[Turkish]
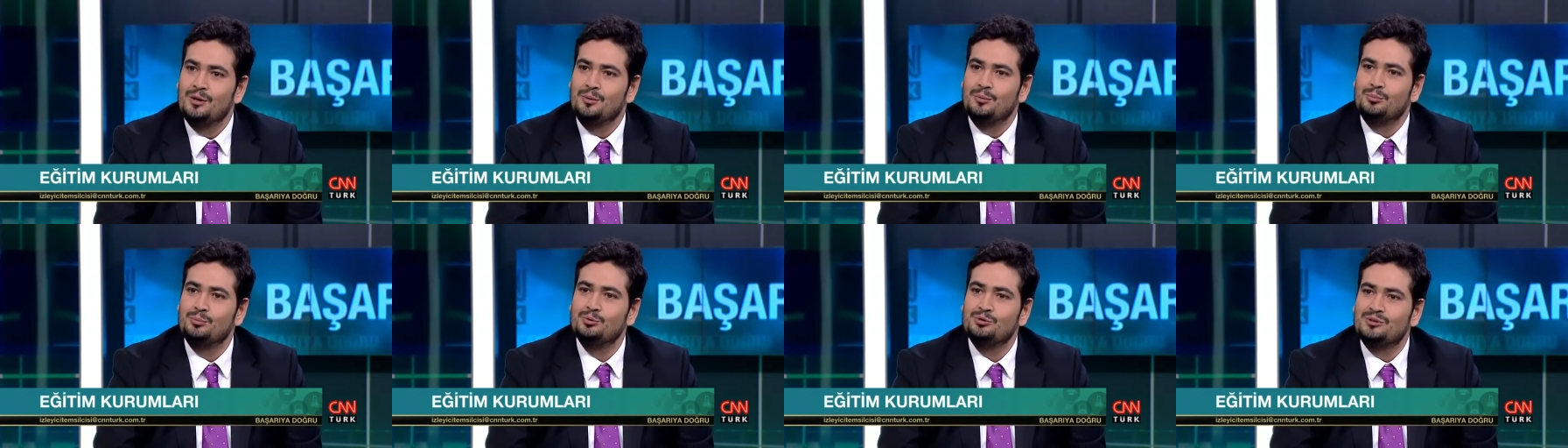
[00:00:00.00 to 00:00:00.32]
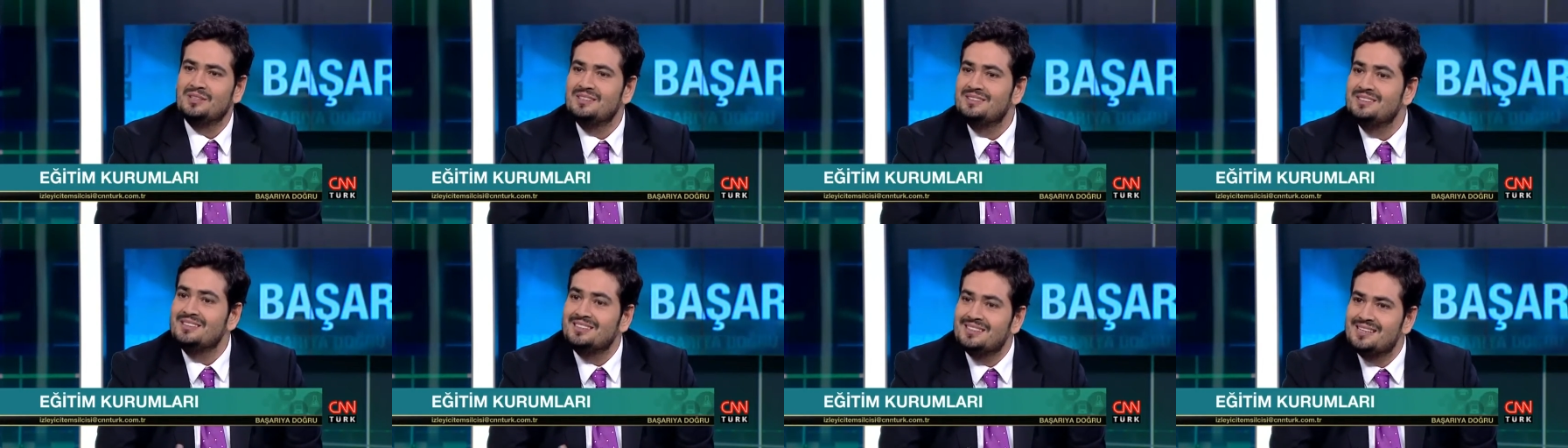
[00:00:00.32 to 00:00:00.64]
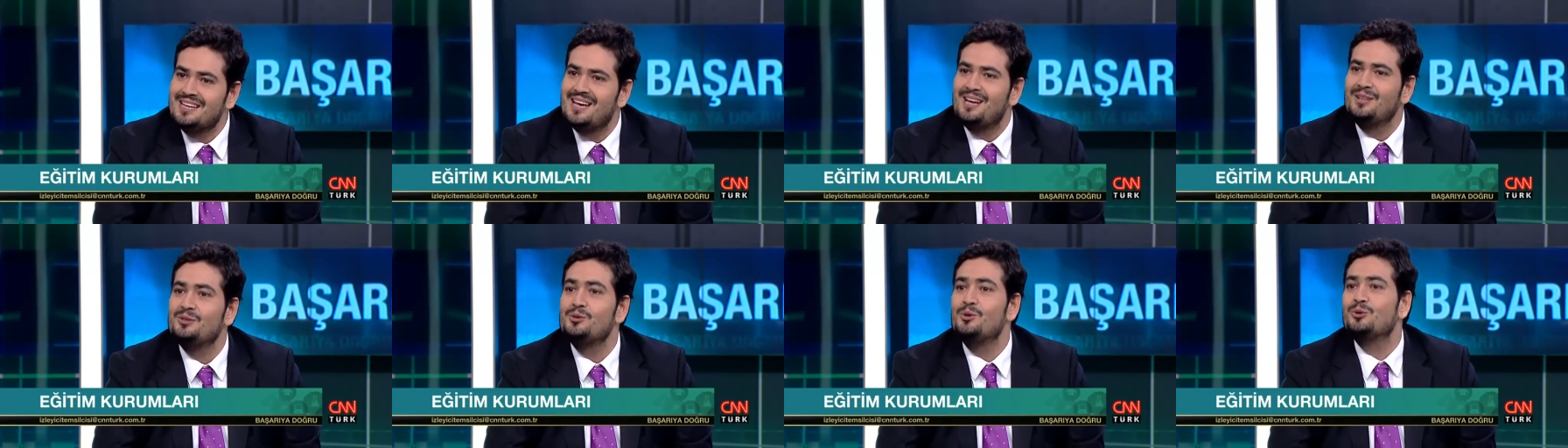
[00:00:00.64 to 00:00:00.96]
bu
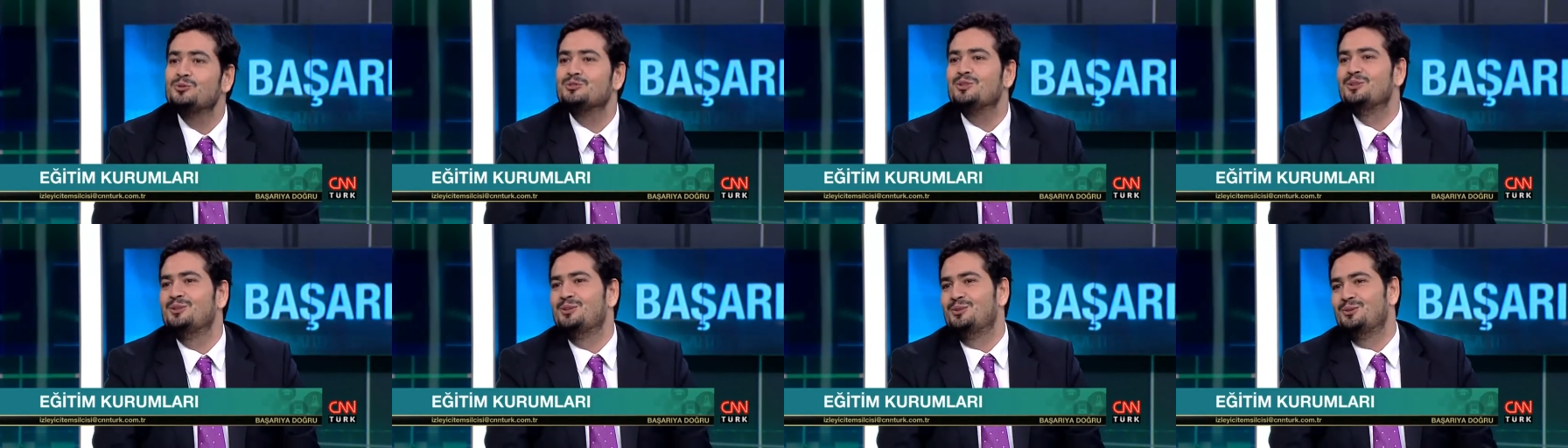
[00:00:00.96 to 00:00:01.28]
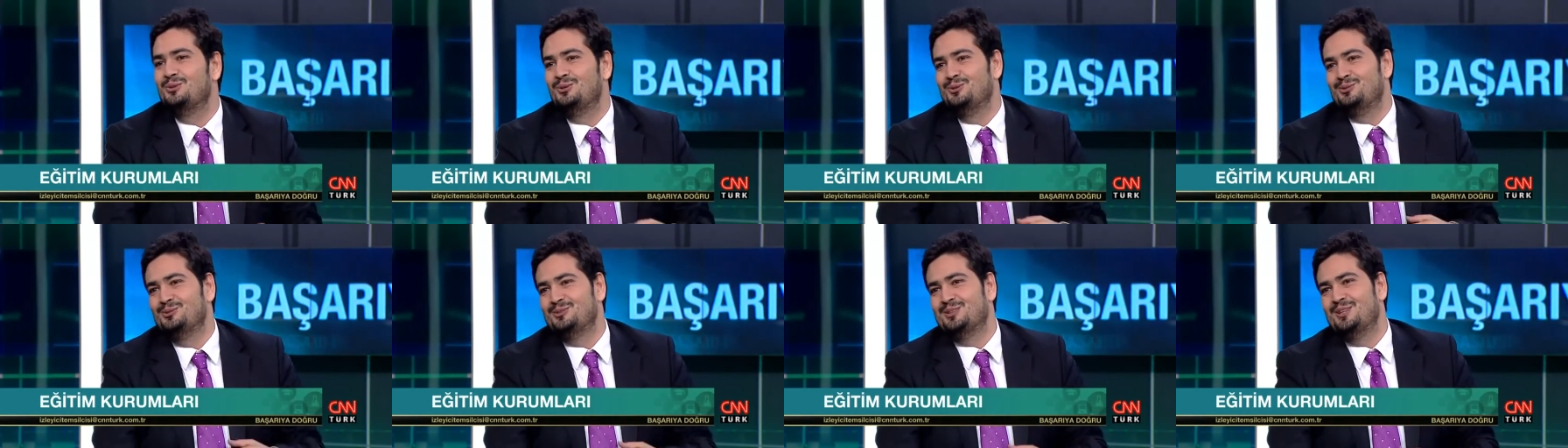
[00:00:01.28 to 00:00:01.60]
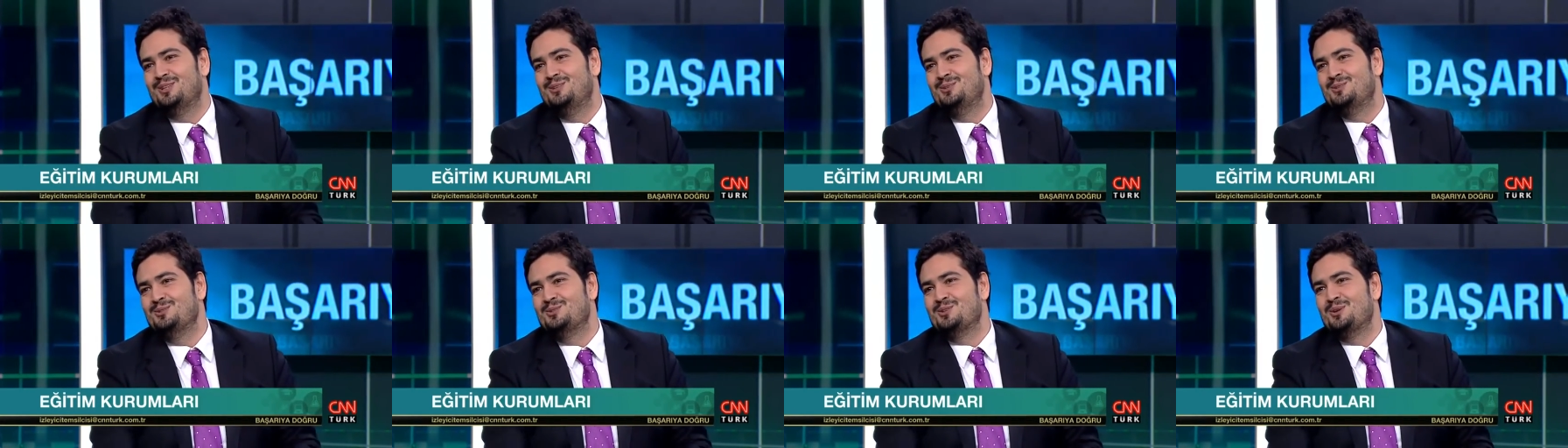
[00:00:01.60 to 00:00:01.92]
tetikleyen noktalar oldu
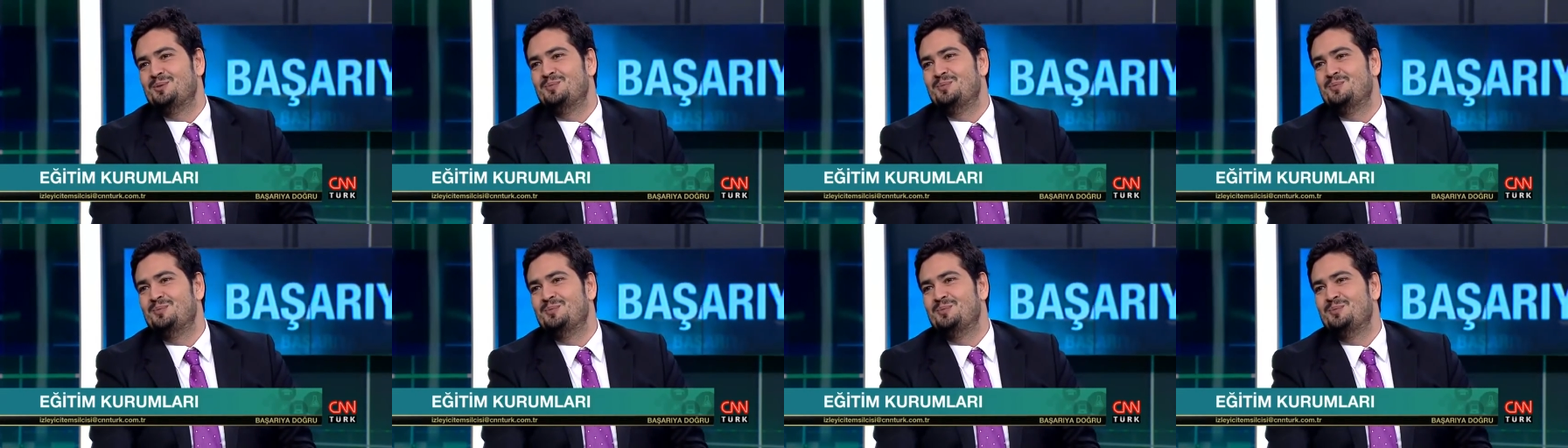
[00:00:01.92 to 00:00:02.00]
Sayın Şimdi Hocam. Bu